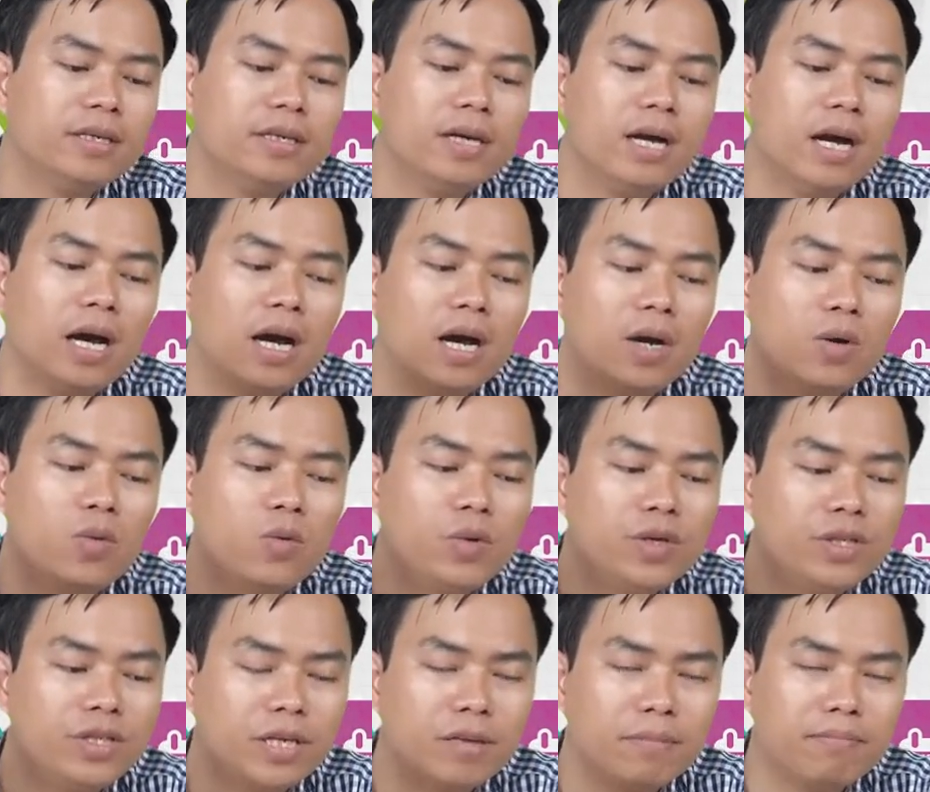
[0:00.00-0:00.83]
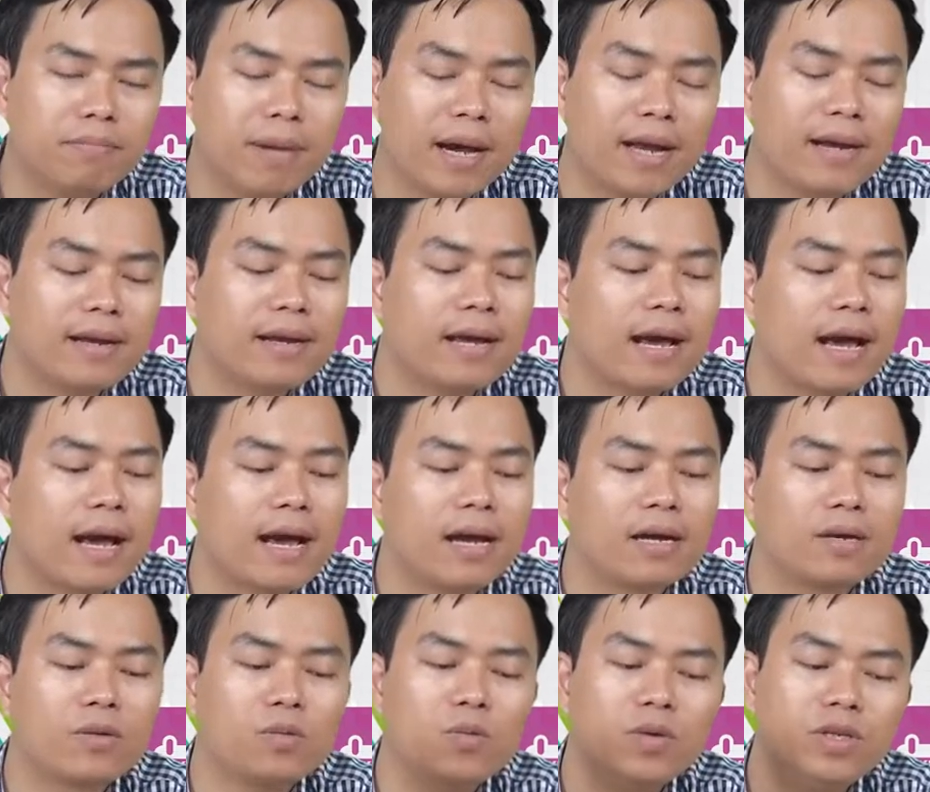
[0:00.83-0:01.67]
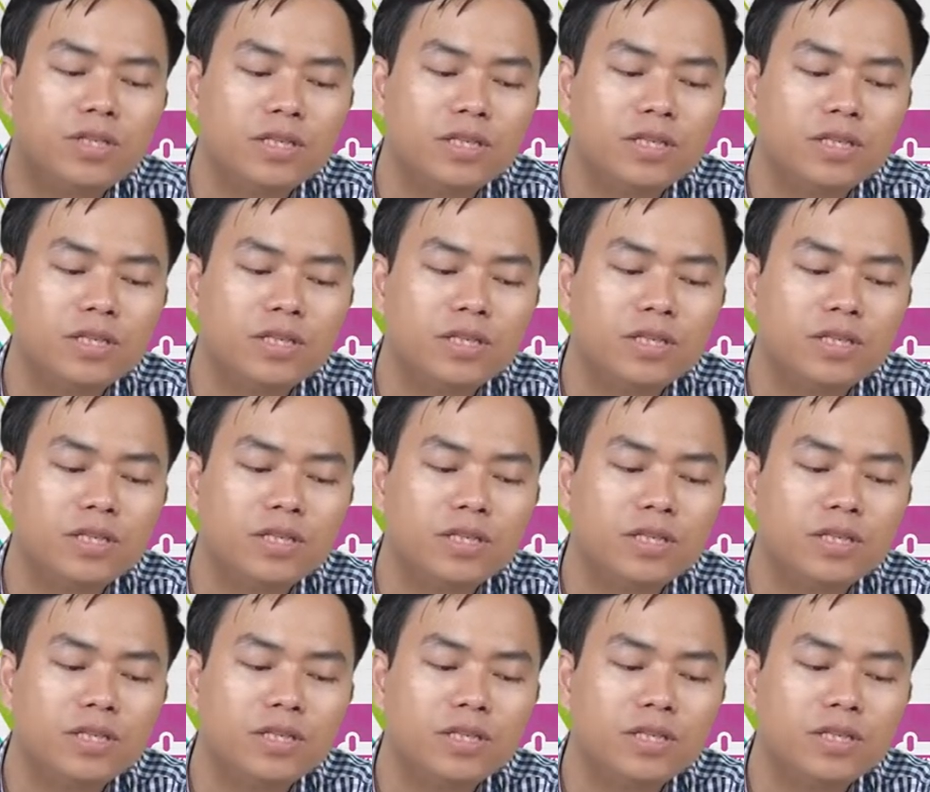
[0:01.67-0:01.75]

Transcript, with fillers: à, quy trình bán hàng quy